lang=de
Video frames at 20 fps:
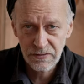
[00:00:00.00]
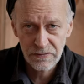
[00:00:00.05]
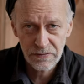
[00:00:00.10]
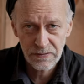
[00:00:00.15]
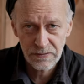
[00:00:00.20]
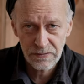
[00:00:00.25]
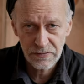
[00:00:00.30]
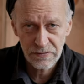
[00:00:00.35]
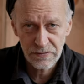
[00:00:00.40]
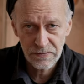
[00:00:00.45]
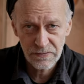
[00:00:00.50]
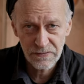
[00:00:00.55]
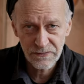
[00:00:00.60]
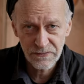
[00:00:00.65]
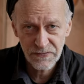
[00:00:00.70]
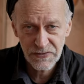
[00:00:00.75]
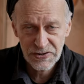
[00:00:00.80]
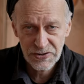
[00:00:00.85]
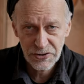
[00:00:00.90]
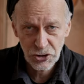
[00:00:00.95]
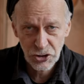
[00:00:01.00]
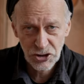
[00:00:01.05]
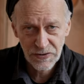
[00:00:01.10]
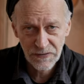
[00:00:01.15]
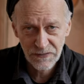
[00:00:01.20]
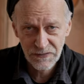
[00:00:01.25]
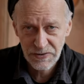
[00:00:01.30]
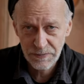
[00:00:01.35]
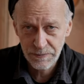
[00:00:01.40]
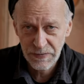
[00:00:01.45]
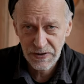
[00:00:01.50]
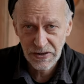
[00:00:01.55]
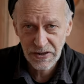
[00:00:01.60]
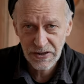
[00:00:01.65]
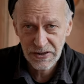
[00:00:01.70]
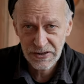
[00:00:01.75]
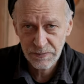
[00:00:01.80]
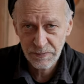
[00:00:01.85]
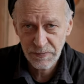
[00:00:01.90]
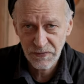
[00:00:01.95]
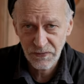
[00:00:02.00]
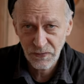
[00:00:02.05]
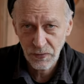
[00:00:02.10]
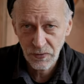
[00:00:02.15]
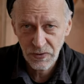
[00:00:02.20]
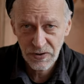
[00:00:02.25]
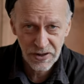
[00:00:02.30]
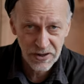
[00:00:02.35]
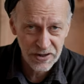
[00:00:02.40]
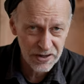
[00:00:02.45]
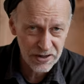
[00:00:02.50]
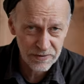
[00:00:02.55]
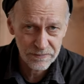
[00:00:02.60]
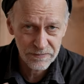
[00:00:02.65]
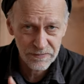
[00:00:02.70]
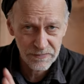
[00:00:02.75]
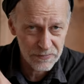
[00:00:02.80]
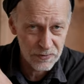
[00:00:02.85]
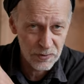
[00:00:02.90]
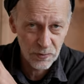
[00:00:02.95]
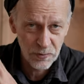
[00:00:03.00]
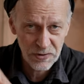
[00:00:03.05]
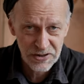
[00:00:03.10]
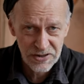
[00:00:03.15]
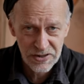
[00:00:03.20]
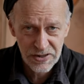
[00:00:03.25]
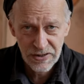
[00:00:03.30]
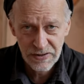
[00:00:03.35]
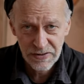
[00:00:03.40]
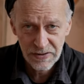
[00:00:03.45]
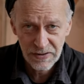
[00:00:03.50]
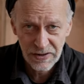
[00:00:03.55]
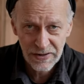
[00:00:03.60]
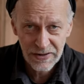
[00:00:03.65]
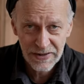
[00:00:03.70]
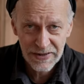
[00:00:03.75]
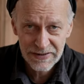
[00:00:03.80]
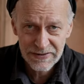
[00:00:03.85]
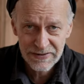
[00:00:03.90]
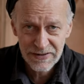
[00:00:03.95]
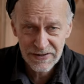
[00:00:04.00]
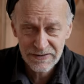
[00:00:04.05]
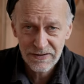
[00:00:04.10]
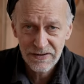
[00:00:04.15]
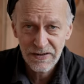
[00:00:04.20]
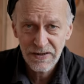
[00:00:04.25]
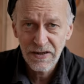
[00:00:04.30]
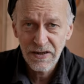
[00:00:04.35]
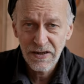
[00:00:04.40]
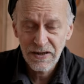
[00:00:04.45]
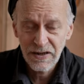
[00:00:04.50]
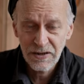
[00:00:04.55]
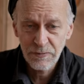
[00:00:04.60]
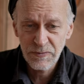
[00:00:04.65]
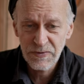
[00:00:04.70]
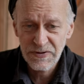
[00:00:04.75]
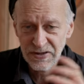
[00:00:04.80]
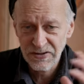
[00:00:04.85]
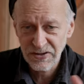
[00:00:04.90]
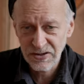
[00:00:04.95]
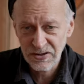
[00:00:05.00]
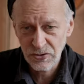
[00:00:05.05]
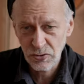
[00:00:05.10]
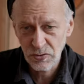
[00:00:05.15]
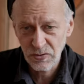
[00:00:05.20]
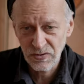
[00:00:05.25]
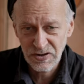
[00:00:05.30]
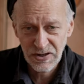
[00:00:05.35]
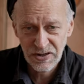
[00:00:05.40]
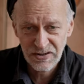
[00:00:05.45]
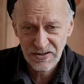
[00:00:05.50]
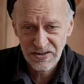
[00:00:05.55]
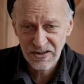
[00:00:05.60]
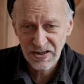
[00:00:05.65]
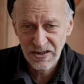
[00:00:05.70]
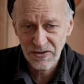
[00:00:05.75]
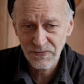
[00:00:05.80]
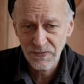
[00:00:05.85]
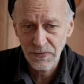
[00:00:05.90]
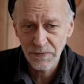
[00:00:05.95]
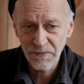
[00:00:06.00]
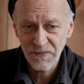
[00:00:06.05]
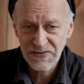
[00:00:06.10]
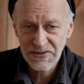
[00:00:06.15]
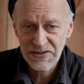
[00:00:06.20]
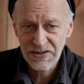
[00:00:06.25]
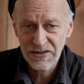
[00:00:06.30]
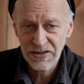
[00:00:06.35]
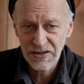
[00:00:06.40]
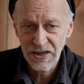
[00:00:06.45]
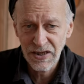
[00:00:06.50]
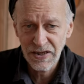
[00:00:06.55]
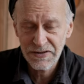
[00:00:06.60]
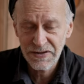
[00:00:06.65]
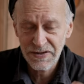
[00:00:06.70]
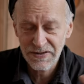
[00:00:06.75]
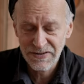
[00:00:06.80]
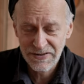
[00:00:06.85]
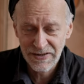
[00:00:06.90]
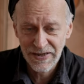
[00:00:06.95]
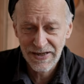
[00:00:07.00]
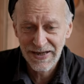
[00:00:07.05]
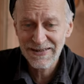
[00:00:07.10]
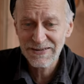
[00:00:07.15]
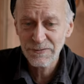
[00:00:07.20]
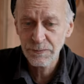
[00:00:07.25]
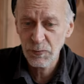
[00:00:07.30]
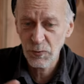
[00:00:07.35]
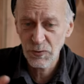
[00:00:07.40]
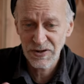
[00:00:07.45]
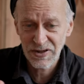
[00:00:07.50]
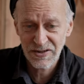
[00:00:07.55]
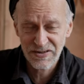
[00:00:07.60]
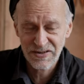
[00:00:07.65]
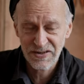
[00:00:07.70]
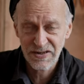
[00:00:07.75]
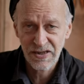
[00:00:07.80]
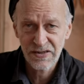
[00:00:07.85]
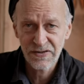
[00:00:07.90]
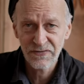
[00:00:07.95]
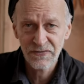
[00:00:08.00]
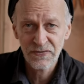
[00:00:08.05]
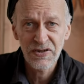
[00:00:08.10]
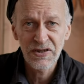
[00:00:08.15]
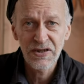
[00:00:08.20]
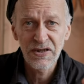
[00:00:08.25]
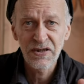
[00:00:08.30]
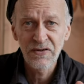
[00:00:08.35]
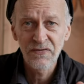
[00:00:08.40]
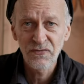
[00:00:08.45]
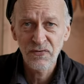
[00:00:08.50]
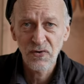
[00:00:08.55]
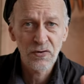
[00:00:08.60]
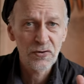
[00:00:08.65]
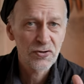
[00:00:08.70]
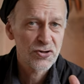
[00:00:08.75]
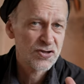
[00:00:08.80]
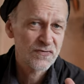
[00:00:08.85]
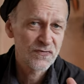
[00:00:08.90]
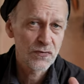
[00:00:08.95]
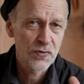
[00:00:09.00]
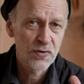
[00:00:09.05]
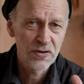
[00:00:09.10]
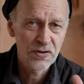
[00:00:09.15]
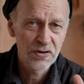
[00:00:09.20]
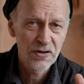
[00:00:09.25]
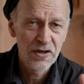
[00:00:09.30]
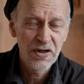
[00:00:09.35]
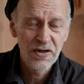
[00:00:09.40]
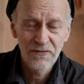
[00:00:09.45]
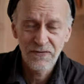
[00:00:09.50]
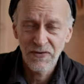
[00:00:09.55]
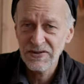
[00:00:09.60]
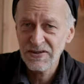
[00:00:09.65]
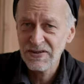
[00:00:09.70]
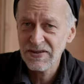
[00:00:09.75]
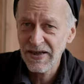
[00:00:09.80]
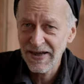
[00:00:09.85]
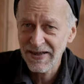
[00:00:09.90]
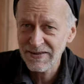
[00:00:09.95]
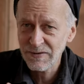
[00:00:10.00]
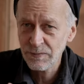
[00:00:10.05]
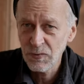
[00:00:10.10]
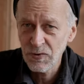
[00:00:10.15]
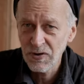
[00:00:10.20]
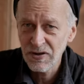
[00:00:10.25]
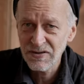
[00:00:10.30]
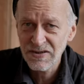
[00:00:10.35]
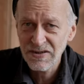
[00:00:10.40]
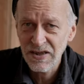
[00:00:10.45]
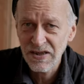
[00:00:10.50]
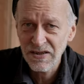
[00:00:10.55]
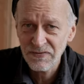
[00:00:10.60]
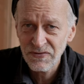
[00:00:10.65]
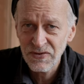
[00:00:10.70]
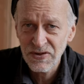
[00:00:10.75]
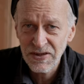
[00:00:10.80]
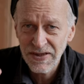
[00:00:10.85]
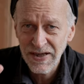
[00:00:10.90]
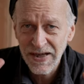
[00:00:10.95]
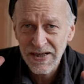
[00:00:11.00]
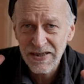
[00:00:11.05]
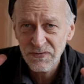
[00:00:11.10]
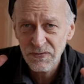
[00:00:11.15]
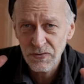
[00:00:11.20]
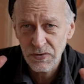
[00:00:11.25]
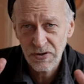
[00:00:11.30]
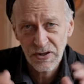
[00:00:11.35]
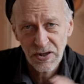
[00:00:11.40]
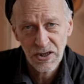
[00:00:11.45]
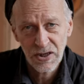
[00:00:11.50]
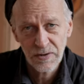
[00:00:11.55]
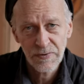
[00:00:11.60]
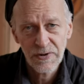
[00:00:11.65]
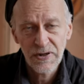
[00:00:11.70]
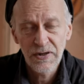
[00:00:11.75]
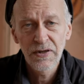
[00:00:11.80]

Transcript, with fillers: Äh, Wissenschaftsbereich, bevor der eben losgelegt hat, gibt es das schon seit 10, 15 Jahren, dass da exponentiell viel geforscht wurde, weil es da exponentiell viel Geld für gab.